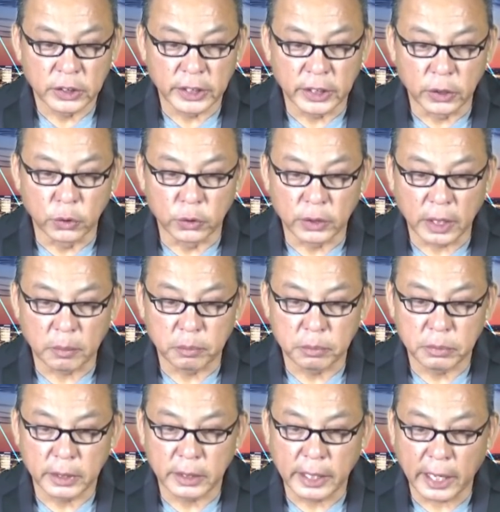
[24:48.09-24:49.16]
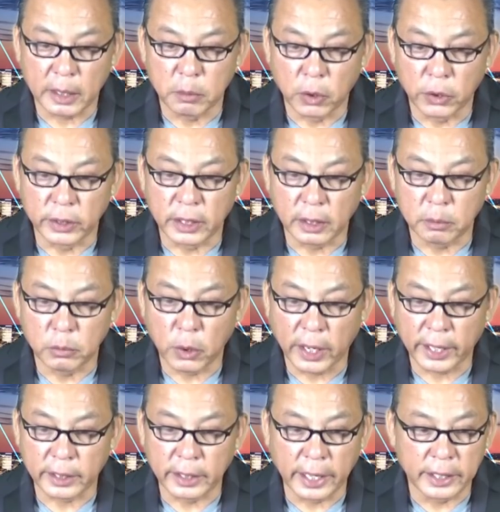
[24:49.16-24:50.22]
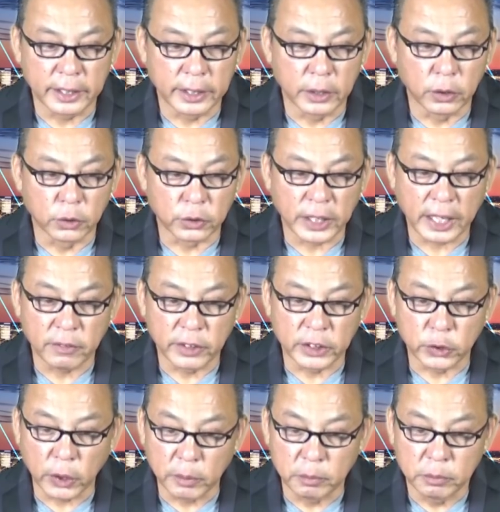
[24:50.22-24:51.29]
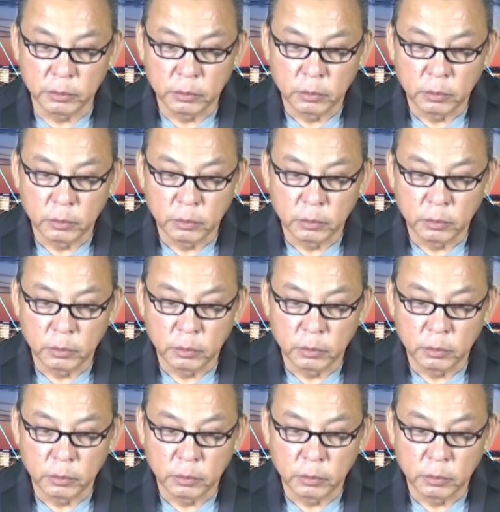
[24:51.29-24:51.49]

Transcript: triệu tập cái đại bồi thẩm đoàn để điều tra về Trump